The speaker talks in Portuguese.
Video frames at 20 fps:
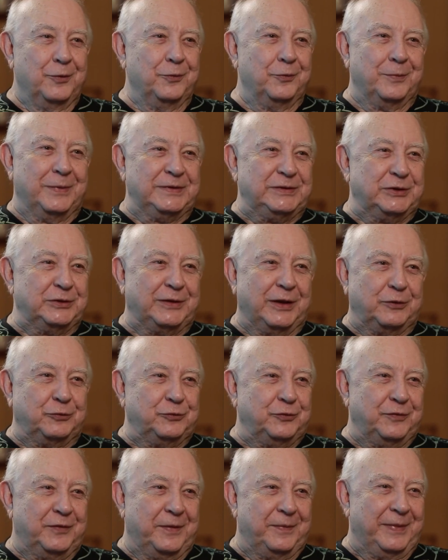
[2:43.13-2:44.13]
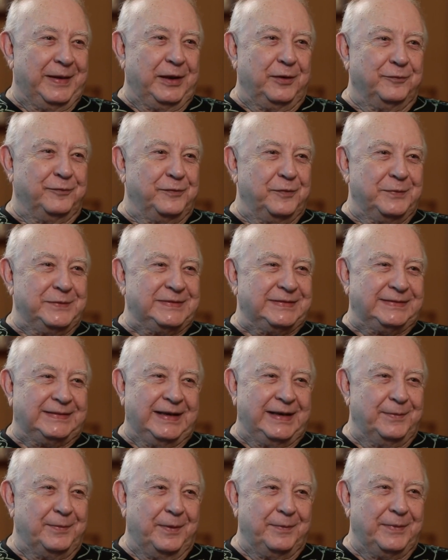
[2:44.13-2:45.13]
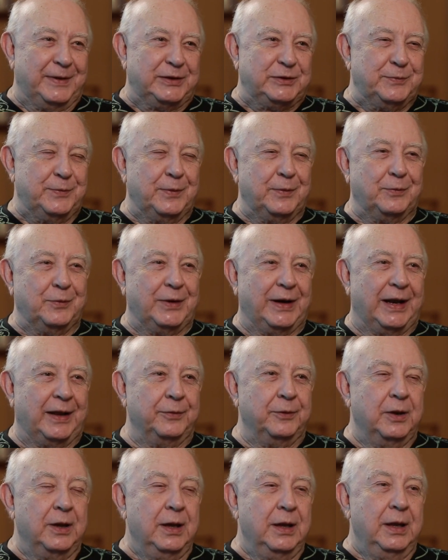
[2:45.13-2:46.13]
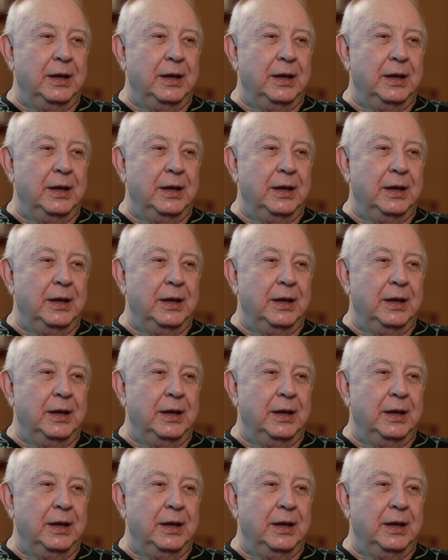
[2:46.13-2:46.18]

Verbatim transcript: O Bandido da Luz Vermelha é um filme extremamente bem-humorado.